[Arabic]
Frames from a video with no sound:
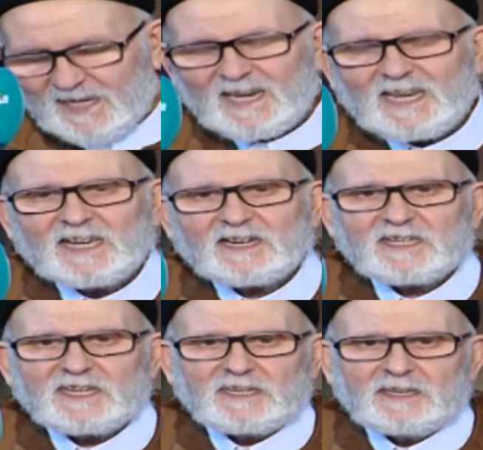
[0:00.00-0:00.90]
على
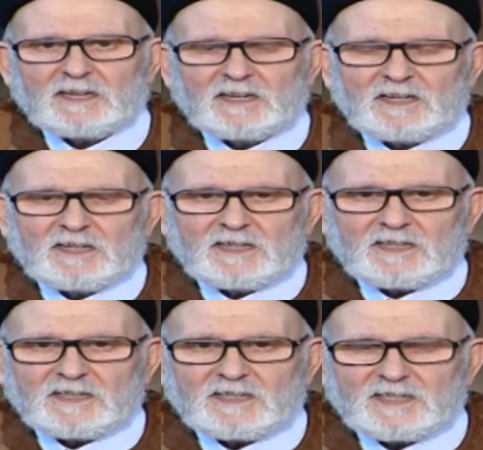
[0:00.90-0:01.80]
يقين
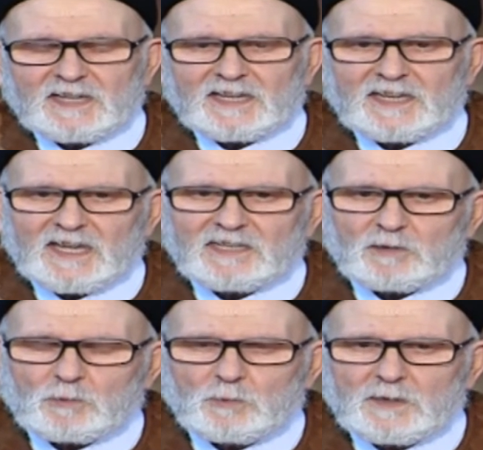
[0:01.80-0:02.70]
يعني أن
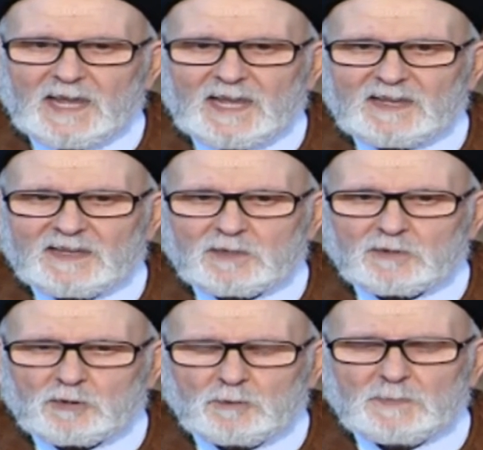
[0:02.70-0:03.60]
يكون
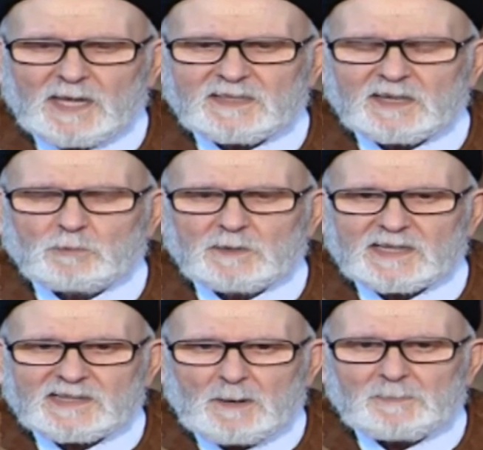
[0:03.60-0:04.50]
سم أن
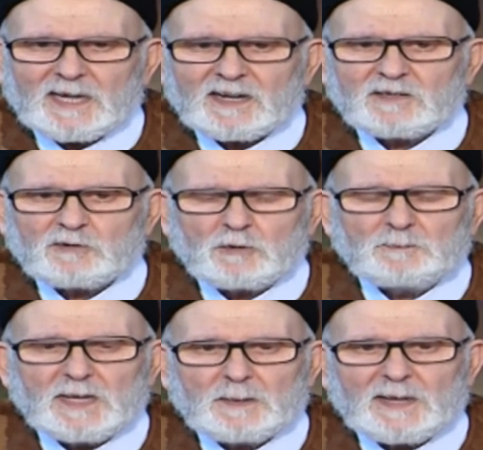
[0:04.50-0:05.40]
يكون سبأ قد
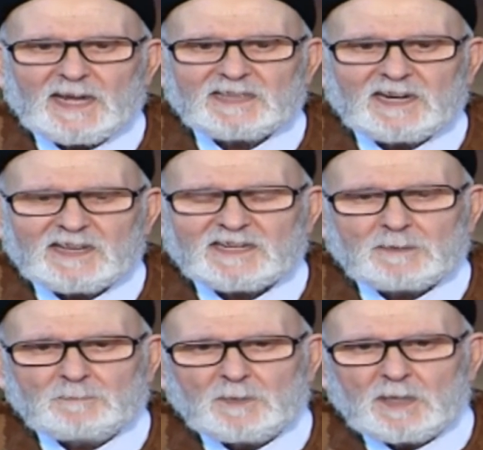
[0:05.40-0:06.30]
سمي بهذا
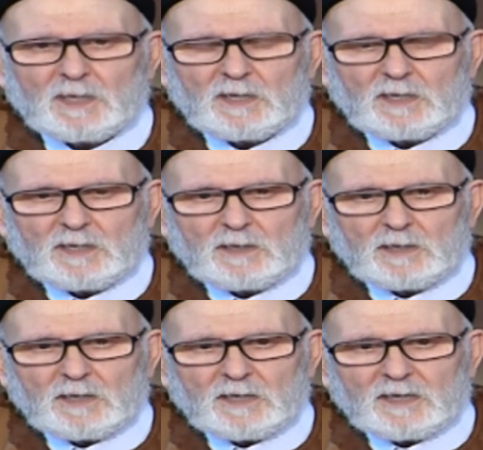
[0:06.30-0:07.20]
الاسم
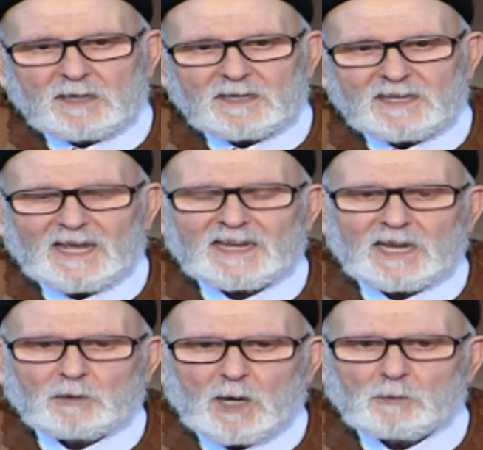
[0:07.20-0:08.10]

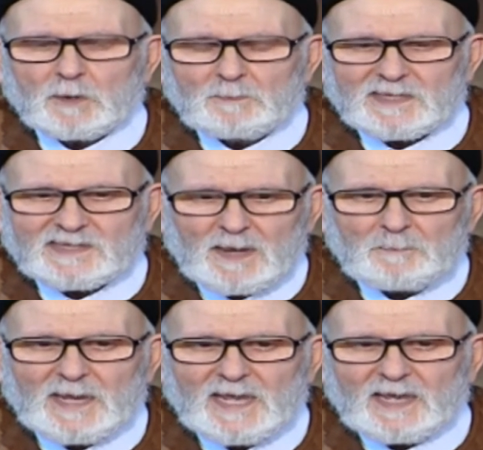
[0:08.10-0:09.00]
لأنه أول من
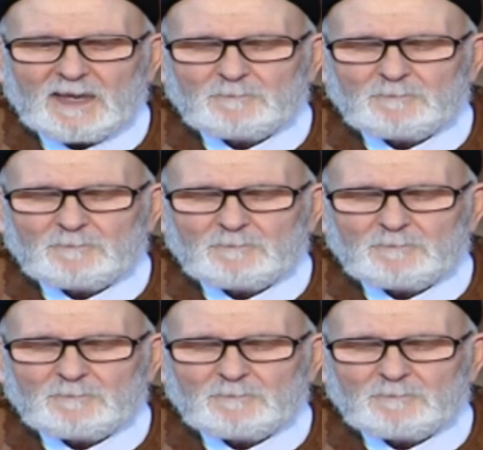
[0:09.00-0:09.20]
سبى